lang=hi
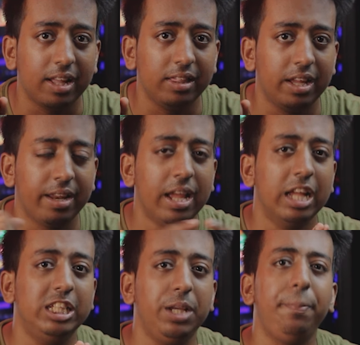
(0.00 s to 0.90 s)
इसके अंदर
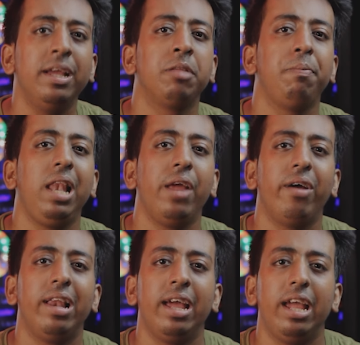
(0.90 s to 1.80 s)
जीपीएस मिलने
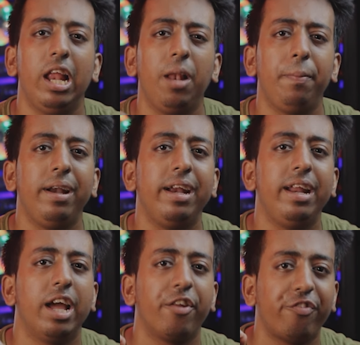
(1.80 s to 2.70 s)
वाला है एल
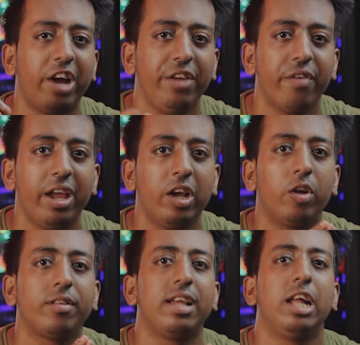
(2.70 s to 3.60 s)
पी
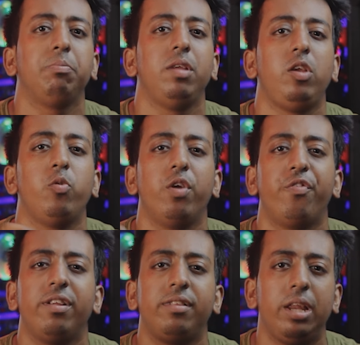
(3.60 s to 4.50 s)
आएगा और साथ में यू
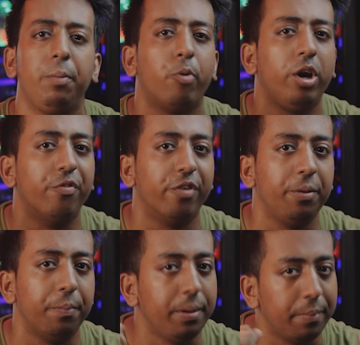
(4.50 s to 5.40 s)
एफ
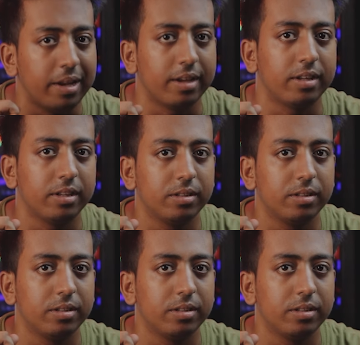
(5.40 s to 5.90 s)
भी मिलेगा